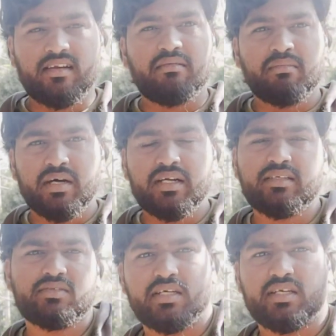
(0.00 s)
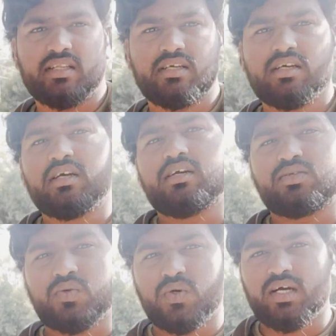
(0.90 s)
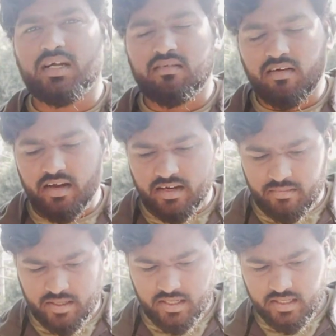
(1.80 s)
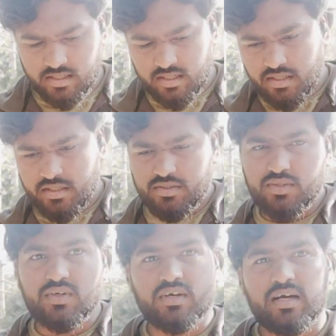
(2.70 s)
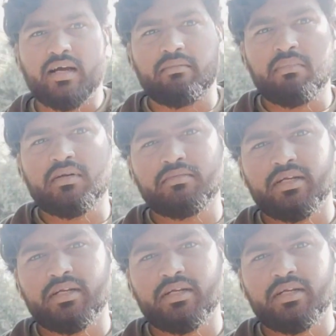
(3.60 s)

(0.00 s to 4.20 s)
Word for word: లంబాడీస్ అంటారు కదా సో వాళ్ళనమాట సో ఆ అమ్మాయిని